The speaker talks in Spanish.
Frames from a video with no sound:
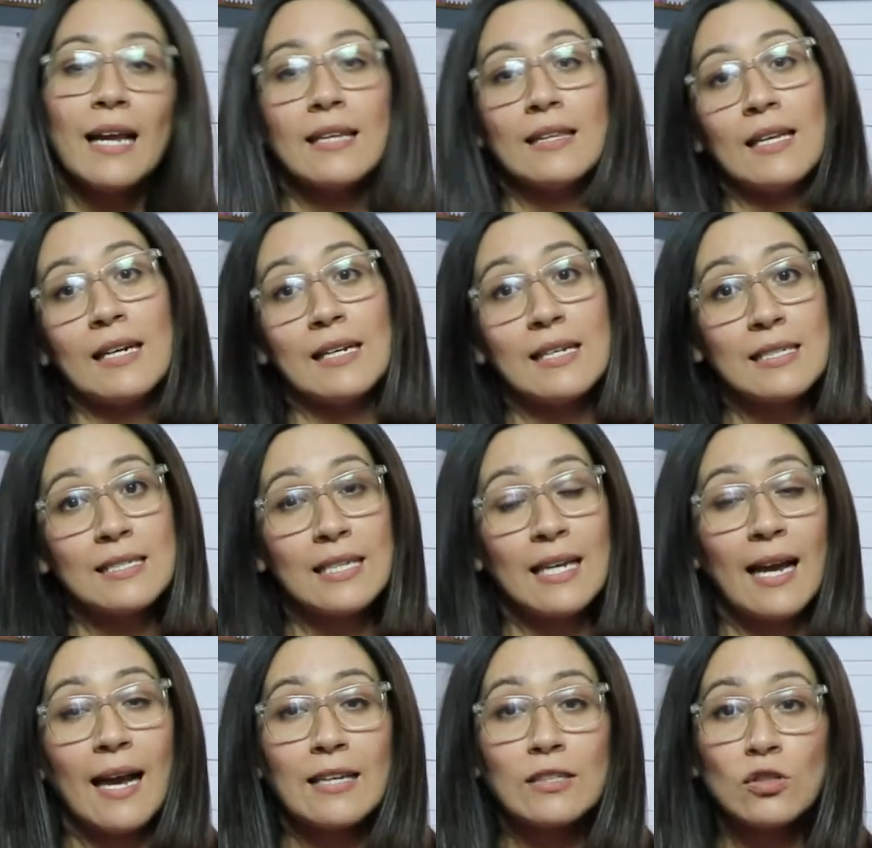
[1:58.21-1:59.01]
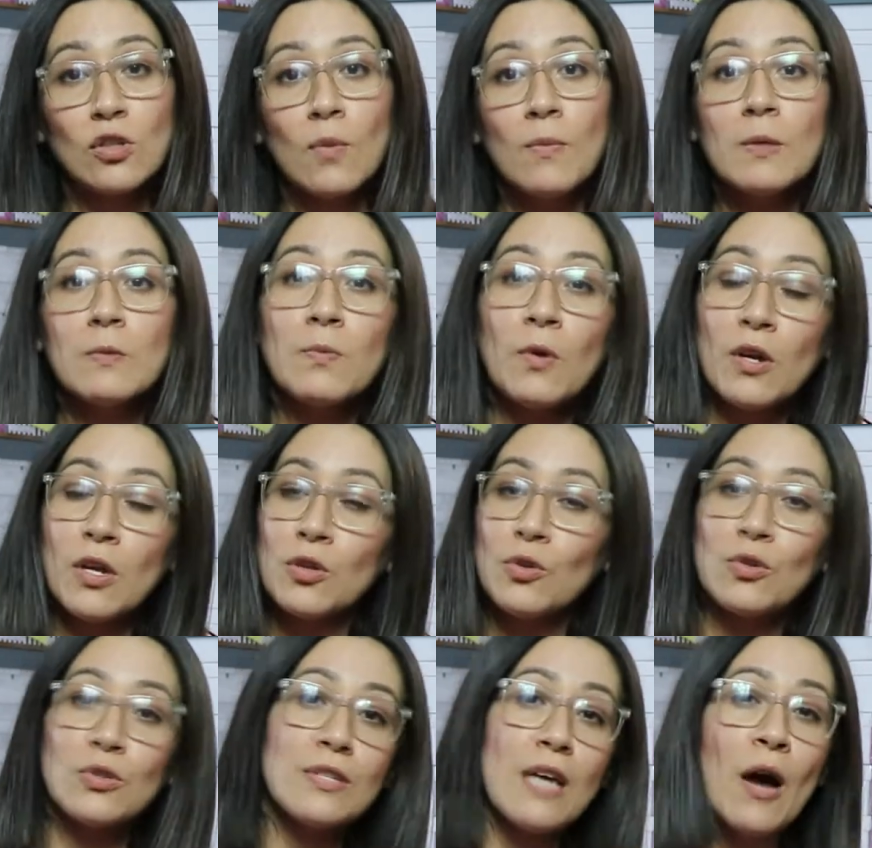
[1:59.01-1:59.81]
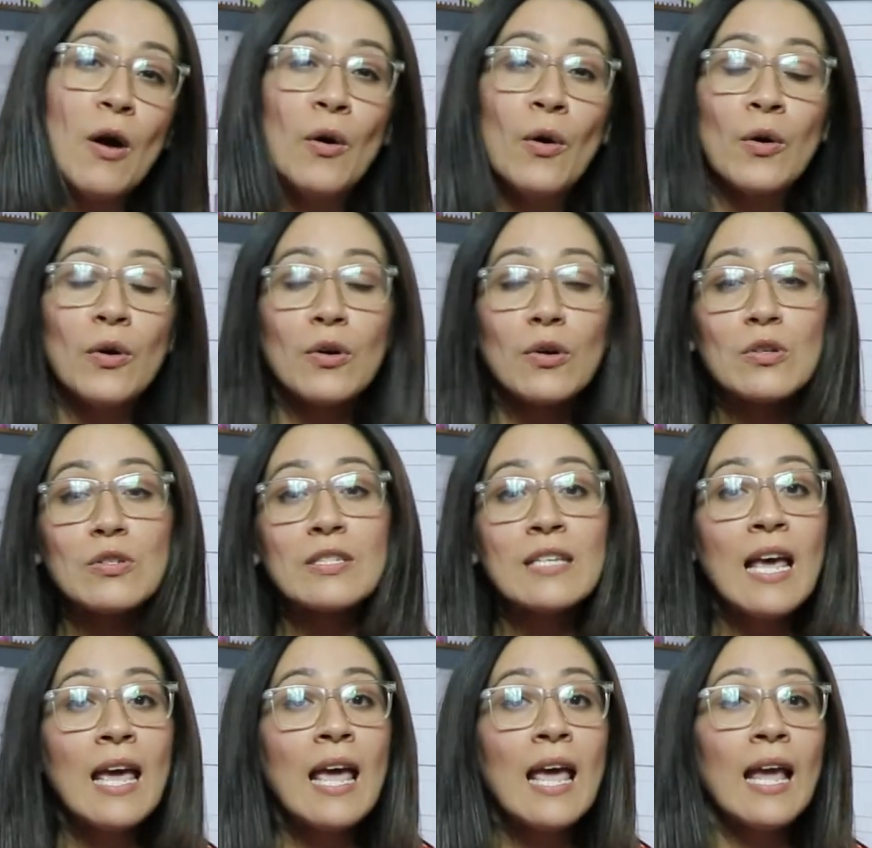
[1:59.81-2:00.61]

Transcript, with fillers: ¿Qué tal que si gasto mis poquitos ahorros